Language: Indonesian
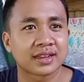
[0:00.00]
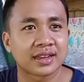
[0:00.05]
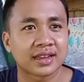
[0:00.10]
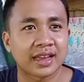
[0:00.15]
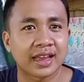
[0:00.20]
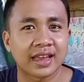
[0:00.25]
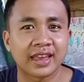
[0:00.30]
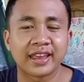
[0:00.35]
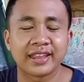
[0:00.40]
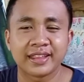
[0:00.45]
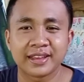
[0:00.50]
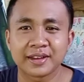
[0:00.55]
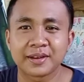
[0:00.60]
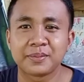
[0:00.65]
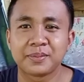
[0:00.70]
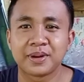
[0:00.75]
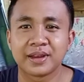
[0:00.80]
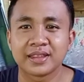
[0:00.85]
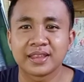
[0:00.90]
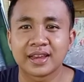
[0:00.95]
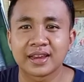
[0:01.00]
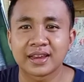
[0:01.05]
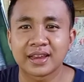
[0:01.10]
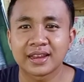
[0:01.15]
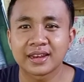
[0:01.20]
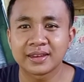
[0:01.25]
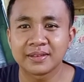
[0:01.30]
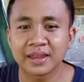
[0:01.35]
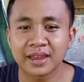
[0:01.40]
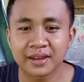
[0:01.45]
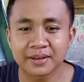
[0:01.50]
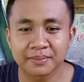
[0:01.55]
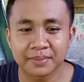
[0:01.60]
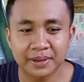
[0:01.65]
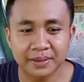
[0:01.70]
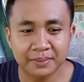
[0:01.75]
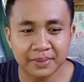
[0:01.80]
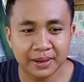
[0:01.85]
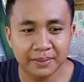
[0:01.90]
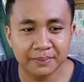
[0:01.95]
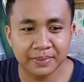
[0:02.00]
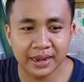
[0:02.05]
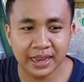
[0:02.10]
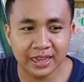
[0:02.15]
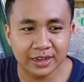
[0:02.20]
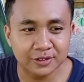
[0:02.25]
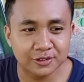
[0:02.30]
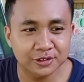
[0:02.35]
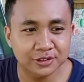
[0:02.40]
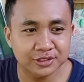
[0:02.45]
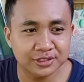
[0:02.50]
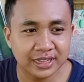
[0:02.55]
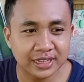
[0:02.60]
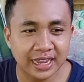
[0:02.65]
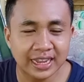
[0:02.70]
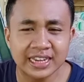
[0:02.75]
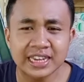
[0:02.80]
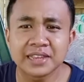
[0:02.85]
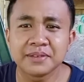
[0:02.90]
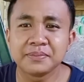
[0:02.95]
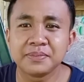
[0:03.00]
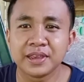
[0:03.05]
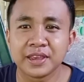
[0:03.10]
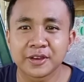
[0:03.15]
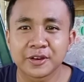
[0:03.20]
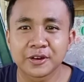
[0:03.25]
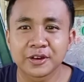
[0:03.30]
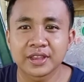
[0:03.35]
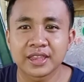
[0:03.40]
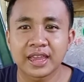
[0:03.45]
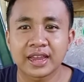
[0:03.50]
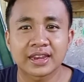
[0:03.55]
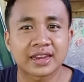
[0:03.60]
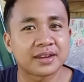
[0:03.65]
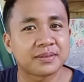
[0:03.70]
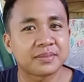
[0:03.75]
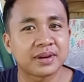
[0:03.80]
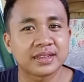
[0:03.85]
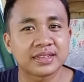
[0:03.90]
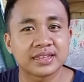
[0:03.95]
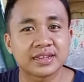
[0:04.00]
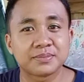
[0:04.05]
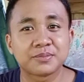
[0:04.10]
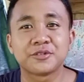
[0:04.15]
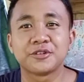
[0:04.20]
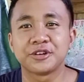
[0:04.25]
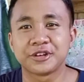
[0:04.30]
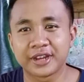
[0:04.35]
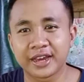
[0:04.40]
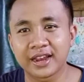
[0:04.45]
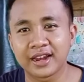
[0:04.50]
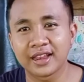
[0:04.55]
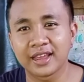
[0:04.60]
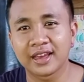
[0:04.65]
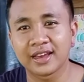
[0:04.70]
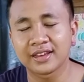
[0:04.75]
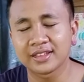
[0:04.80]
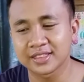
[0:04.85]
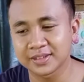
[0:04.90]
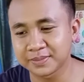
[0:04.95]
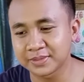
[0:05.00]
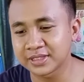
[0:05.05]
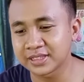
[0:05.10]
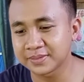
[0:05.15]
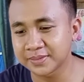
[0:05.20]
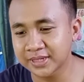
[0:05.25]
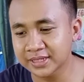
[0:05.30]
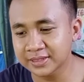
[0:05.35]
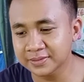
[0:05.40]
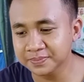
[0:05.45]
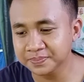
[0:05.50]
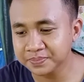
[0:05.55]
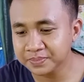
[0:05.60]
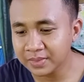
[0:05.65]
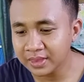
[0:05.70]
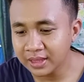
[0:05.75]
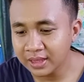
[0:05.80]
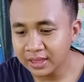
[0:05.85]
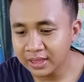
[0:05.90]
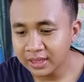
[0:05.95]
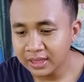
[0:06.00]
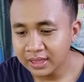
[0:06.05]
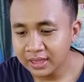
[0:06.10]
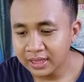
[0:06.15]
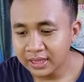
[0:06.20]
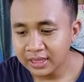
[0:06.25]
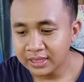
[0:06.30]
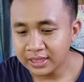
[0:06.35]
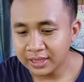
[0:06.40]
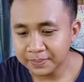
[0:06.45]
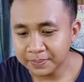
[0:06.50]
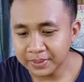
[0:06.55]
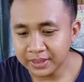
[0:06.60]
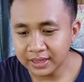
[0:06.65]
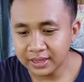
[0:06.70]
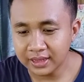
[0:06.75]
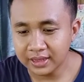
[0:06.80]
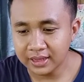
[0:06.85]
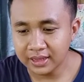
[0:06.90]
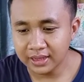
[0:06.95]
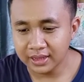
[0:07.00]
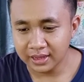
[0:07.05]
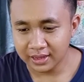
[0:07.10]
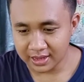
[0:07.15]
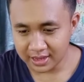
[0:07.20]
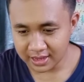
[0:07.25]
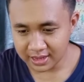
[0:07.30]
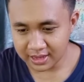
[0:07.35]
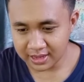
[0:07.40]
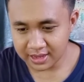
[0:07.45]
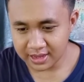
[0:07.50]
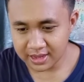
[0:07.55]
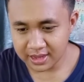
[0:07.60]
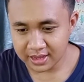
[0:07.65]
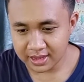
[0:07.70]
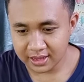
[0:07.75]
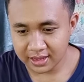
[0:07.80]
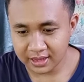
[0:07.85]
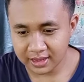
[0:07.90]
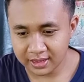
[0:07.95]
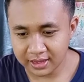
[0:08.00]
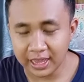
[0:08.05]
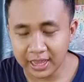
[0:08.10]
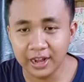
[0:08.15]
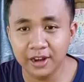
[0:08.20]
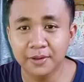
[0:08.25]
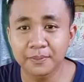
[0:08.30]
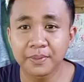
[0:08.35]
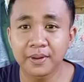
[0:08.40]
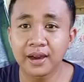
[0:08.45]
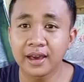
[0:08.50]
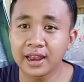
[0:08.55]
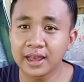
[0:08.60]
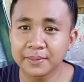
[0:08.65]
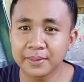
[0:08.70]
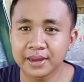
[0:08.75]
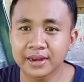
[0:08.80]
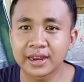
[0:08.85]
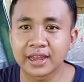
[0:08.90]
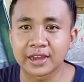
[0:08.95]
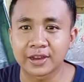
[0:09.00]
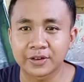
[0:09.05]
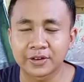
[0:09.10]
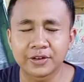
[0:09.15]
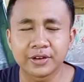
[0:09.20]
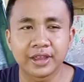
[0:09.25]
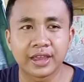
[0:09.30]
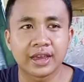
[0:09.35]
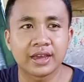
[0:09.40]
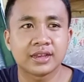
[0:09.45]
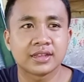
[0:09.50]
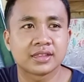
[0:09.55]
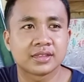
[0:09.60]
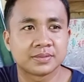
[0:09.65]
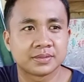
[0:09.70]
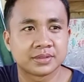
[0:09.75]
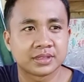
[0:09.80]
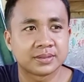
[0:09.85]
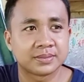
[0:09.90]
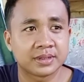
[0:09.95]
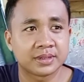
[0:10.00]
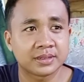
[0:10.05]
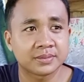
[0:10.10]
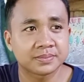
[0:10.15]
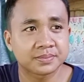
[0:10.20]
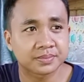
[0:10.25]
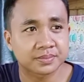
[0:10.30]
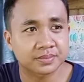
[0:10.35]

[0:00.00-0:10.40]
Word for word: kayaknya kebanyakan yang memang pelaku usaha ini bingung yang namanya modal ya teman-teman. Tapi uh, kalau pengalaman aku ya teman-teman,